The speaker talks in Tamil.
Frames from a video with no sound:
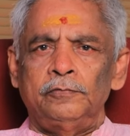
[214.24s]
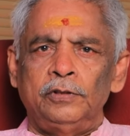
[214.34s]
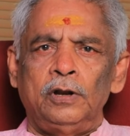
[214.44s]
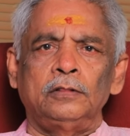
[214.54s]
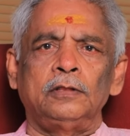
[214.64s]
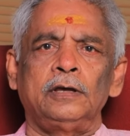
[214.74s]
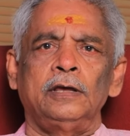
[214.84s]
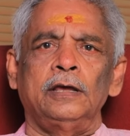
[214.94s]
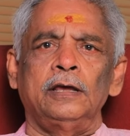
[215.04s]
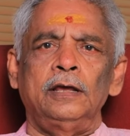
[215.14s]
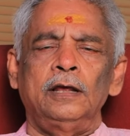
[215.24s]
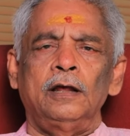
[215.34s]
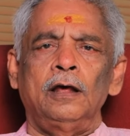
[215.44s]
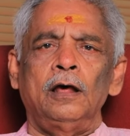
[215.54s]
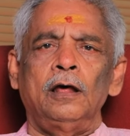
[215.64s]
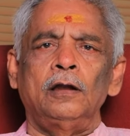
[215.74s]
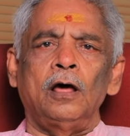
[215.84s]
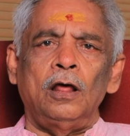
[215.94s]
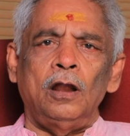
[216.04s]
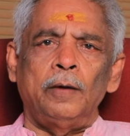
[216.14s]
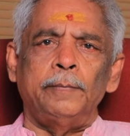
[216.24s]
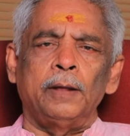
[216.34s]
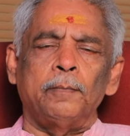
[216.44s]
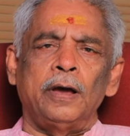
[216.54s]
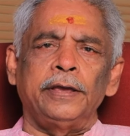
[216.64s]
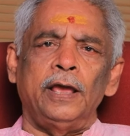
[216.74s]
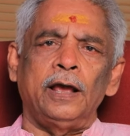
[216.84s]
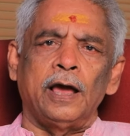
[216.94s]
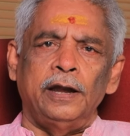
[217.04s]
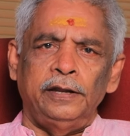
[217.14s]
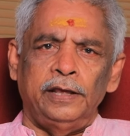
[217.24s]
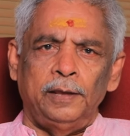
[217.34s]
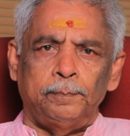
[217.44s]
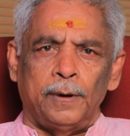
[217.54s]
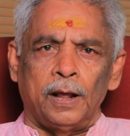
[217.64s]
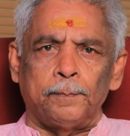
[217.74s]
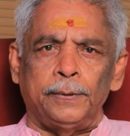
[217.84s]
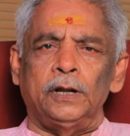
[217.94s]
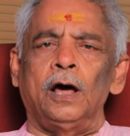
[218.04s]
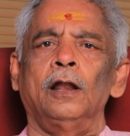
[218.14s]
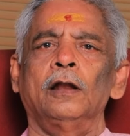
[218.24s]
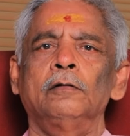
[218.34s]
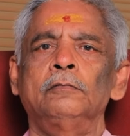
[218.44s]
மிதுனத்துக்கு நாலாம் இடமாகிய கன்னியை பார்ப்பதால்